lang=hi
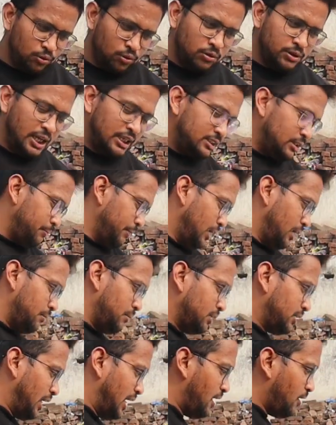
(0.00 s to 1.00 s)
आपको जैसे मैंने
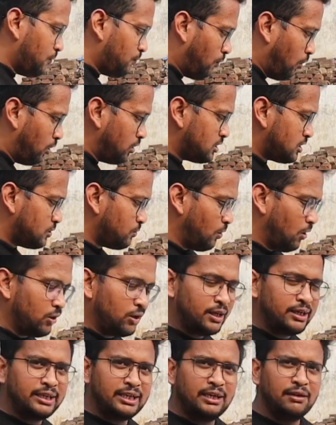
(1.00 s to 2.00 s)
बताया वॉल्स
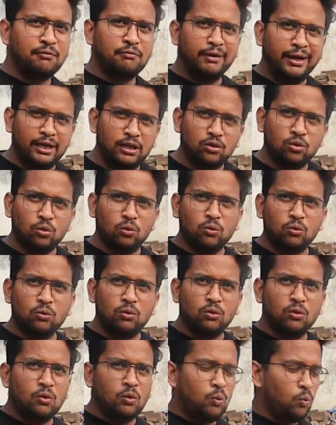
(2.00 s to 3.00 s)
वॉगन की वेंटो
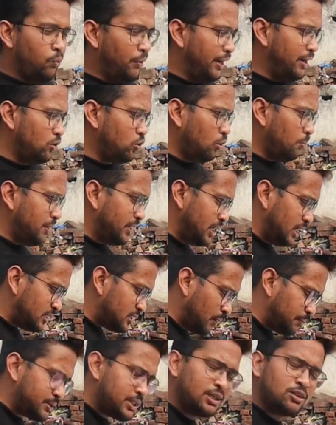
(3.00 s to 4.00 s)
वेंटो वेंटो में ये
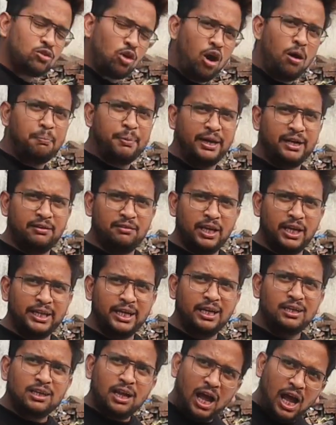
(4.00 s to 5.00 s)
सबसे टॉप एंड
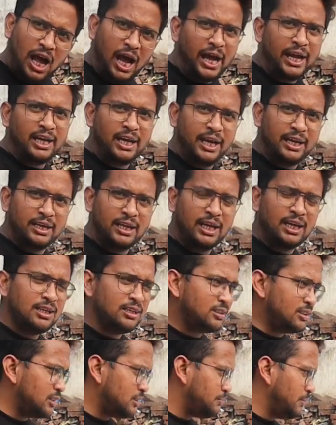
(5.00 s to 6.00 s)
वेरिएंट हाई लाइन है
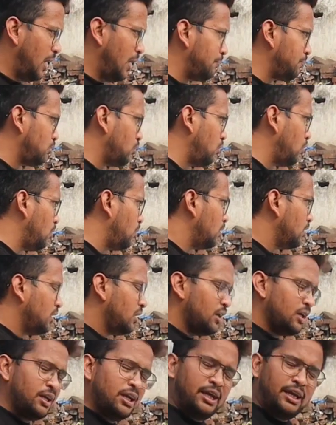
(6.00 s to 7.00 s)
जिसमें आपको
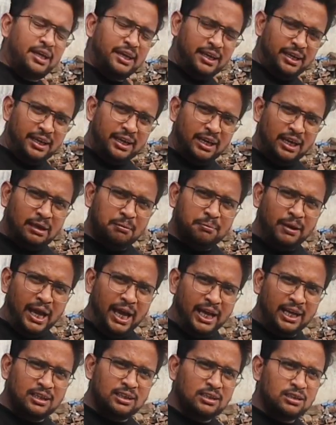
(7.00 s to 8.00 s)
एयर
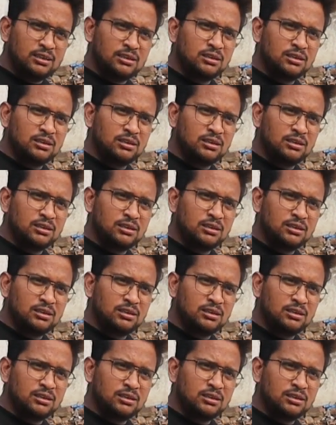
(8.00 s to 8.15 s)
बैग